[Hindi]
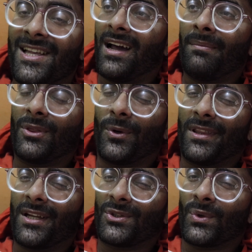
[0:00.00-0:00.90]
फिलहाल मैं
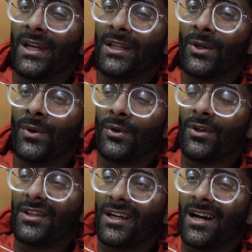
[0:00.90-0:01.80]
थोड़ी देर सो लेता हूँ
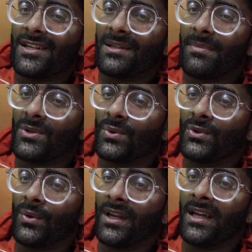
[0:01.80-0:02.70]
क्योंकि थकान सी
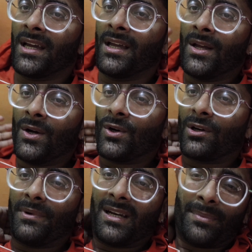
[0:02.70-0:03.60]
महसूस हो रही है
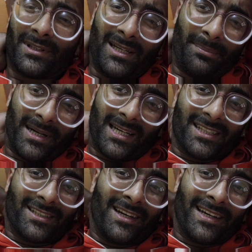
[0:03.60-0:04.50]
और मेरा पता नहीं
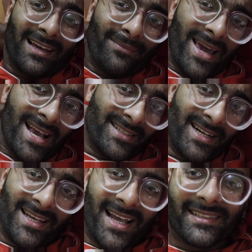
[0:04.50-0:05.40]
पट्ठा चला गया भाई एक
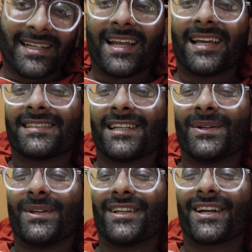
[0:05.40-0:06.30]
साइड एक साइड ऐसे
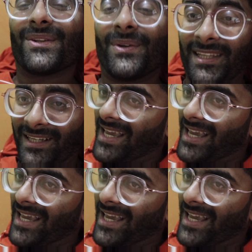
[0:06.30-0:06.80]
नहीं हो दर्द हो रही है